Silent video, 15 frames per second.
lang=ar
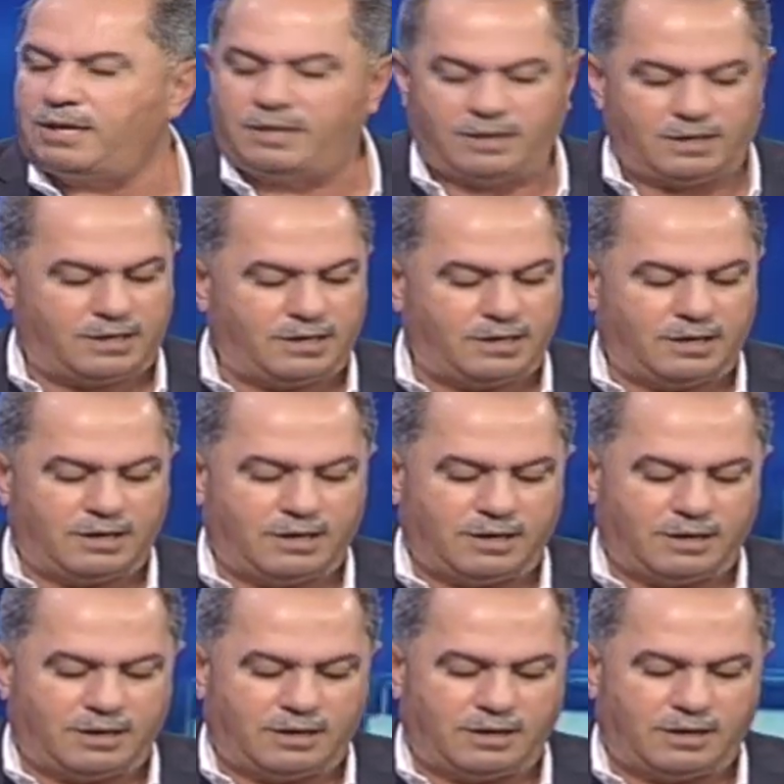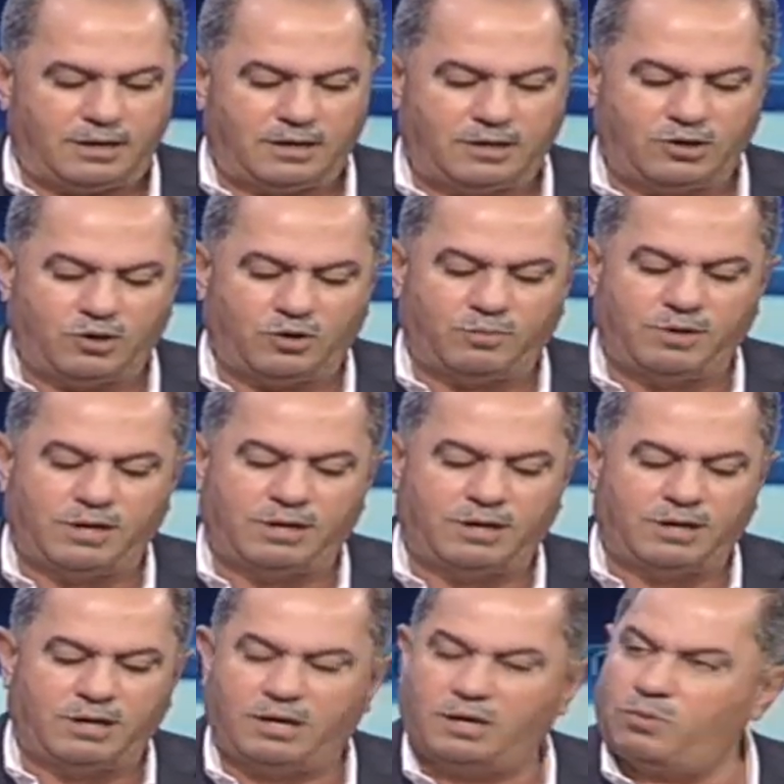يعني الـ الـ اليوم
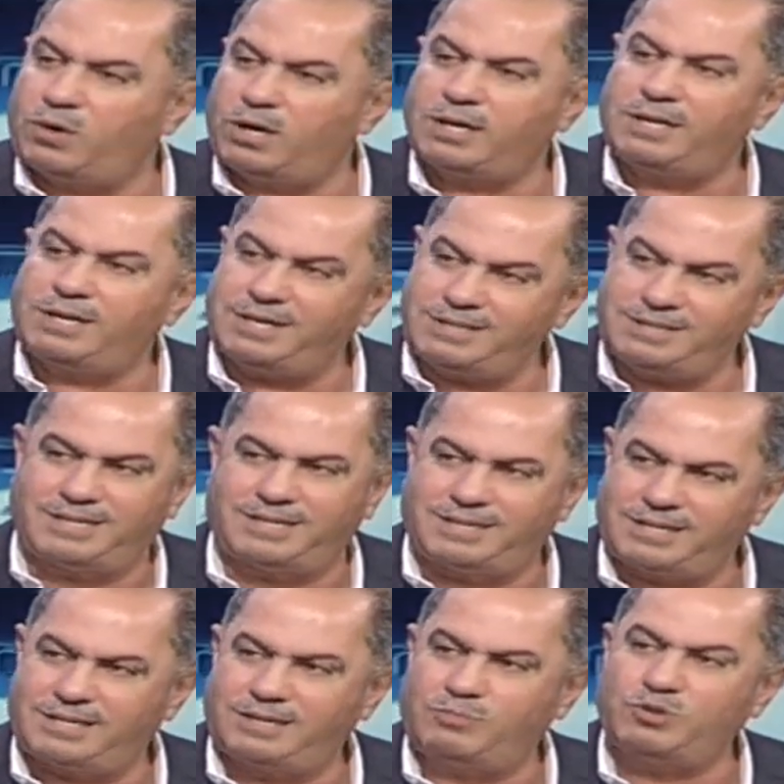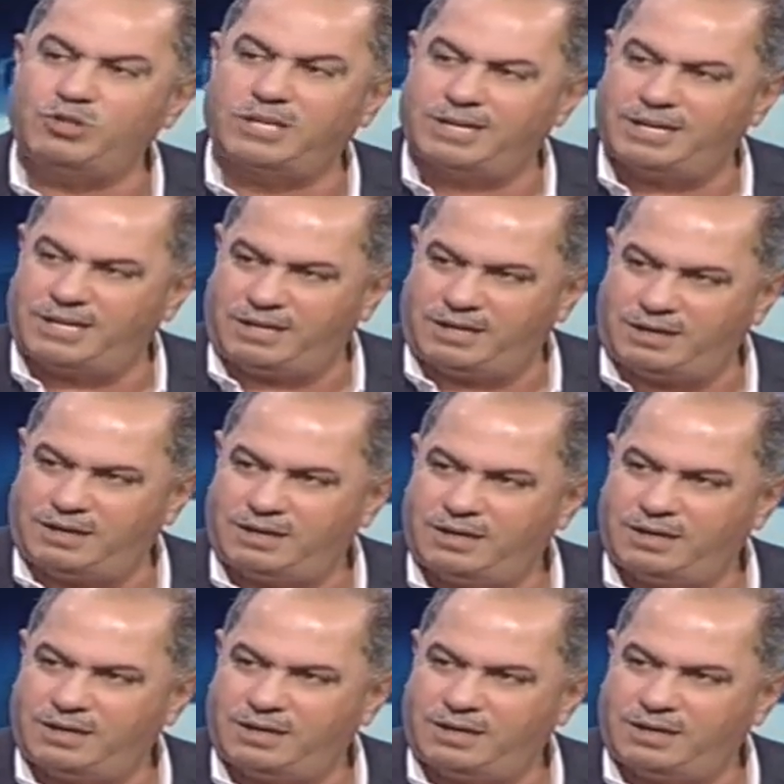الـ الواقع الاداري المترهل